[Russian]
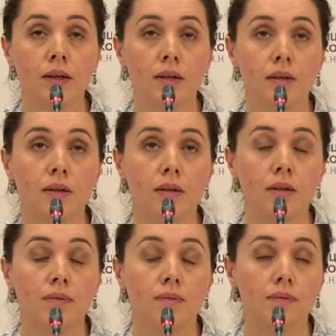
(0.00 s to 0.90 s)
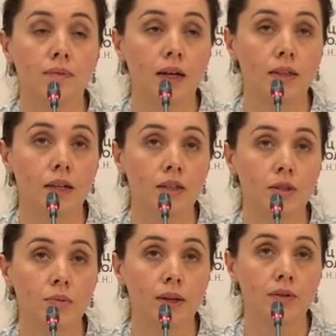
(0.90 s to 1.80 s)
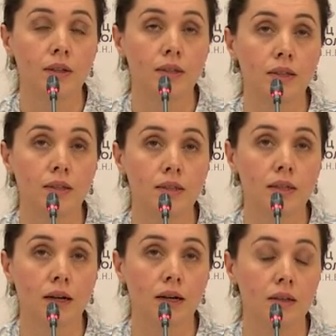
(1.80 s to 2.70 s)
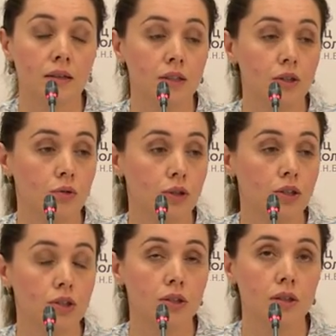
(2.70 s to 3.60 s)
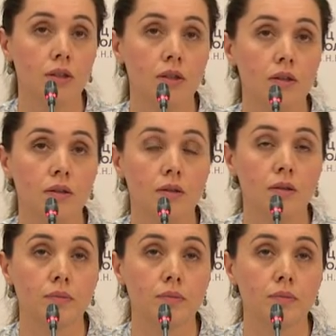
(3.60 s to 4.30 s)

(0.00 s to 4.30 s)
а, а также плевродез как хирургический э,